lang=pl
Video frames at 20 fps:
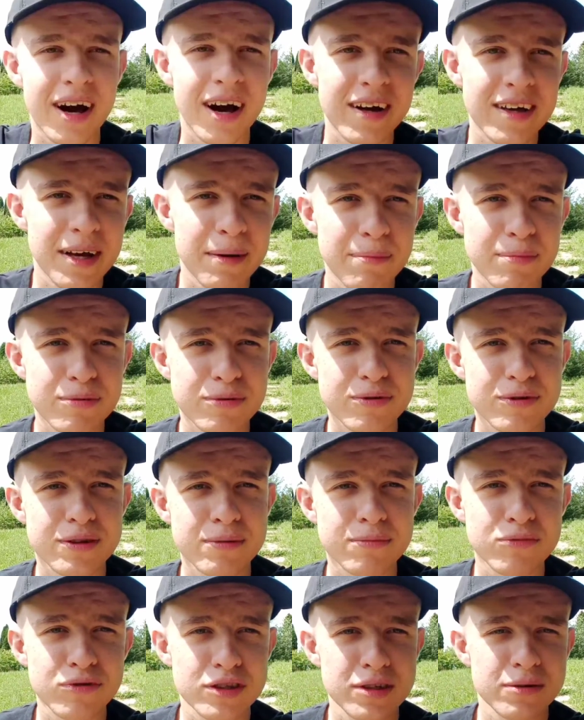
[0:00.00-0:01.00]
A ja po prostu
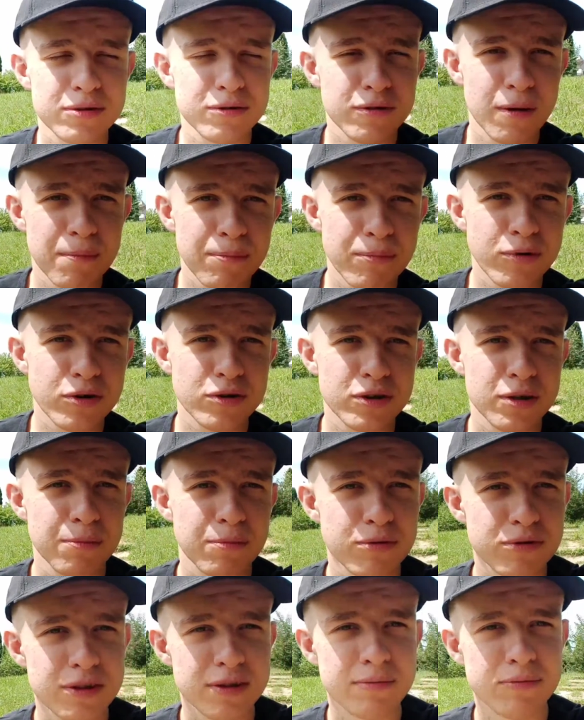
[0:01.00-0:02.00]
muszę do domu pójść, to po
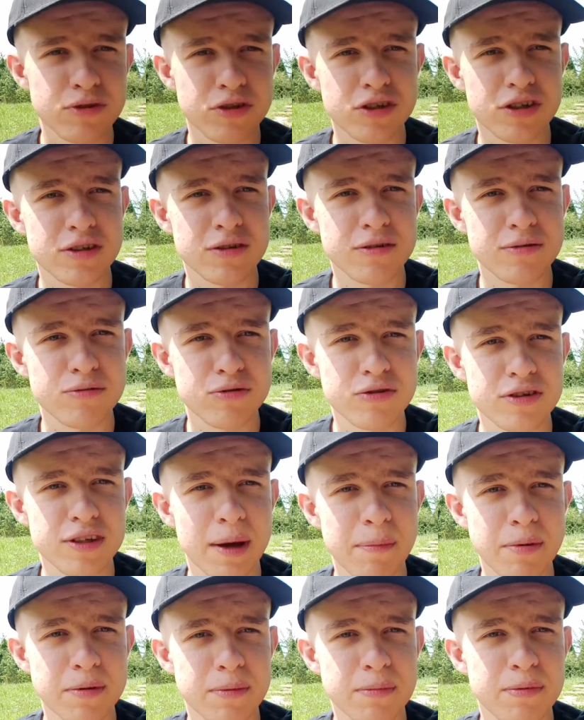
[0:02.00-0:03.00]
prostu muszę się dużo
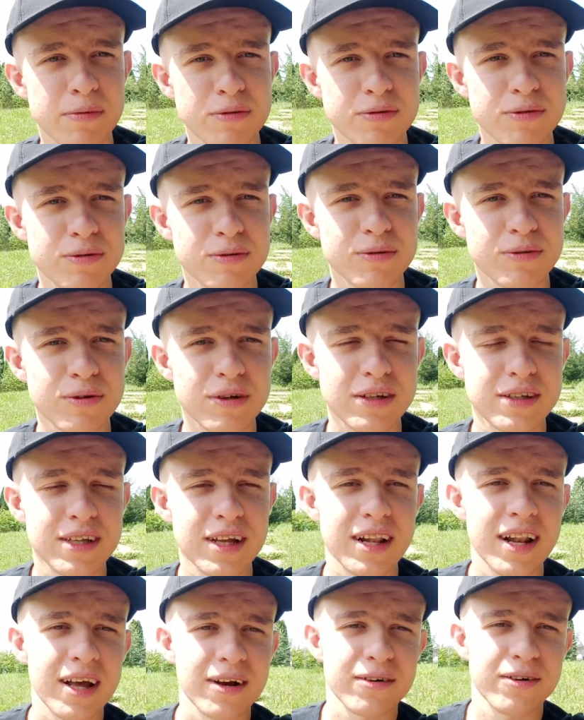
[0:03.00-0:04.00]
napić po prostu i
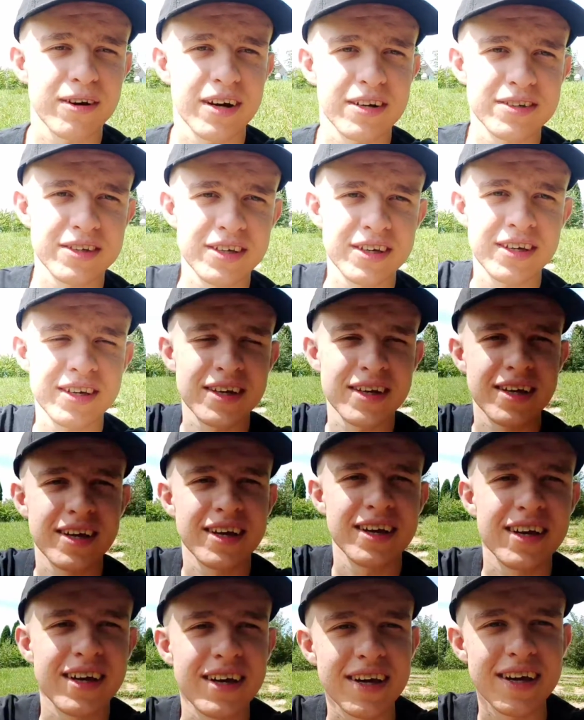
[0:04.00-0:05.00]
tyle kochani.
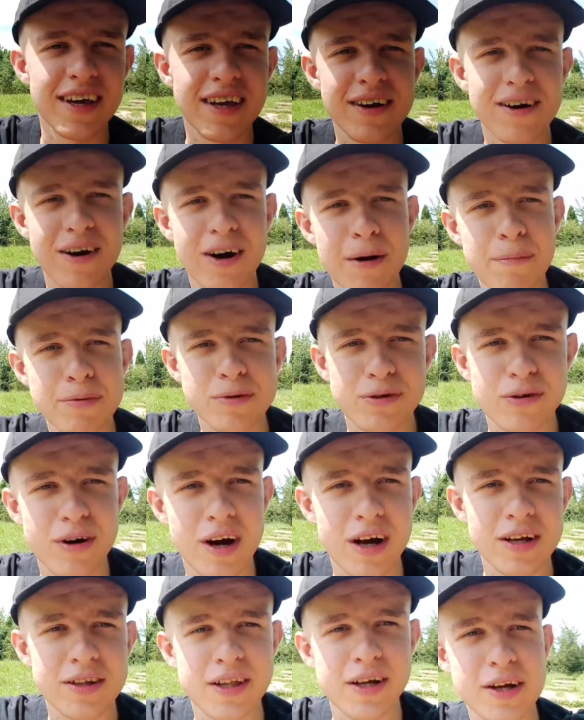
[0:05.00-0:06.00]
E, oprócz
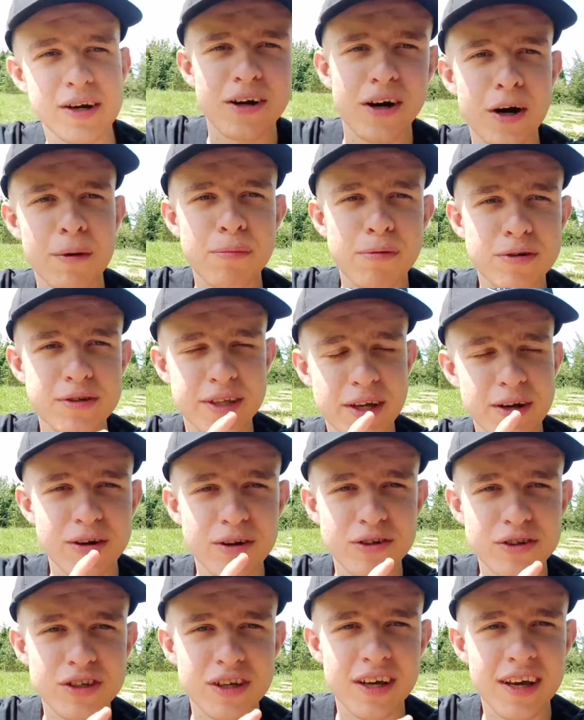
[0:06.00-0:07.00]
kochania tego, oprócz
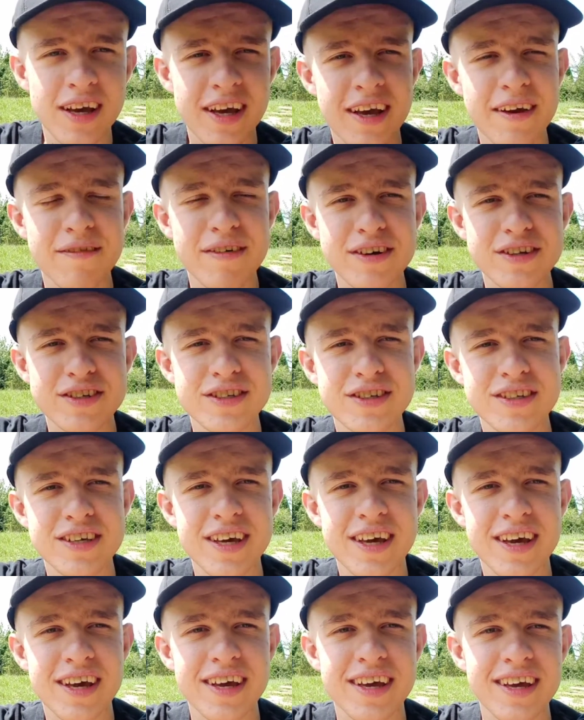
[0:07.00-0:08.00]
tego, że
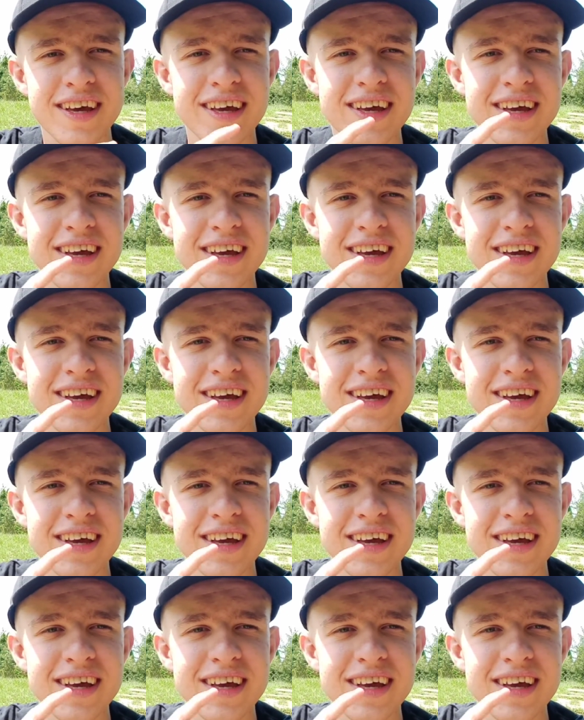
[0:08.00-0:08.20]
właśnie